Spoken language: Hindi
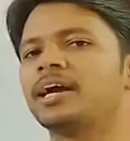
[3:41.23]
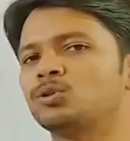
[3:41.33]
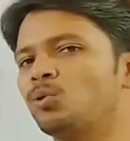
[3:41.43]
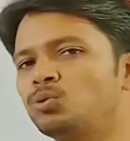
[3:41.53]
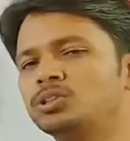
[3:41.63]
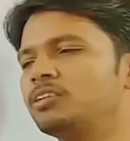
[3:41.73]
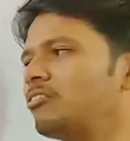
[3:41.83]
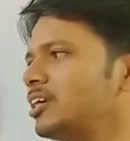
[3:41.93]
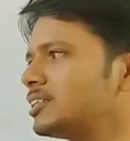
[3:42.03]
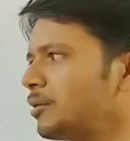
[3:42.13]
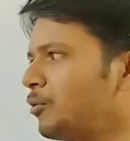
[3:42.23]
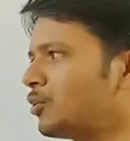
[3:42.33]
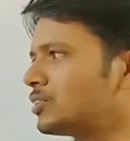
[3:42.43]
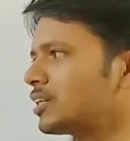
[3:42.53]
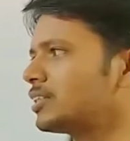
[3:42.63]
तो उसकी वजह से भी
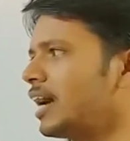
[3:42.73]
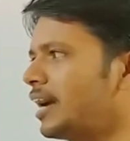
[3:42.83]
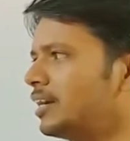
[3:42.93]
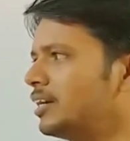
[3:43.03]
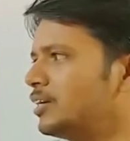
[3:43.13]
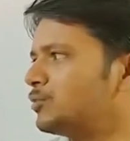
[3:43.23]
हो सकता है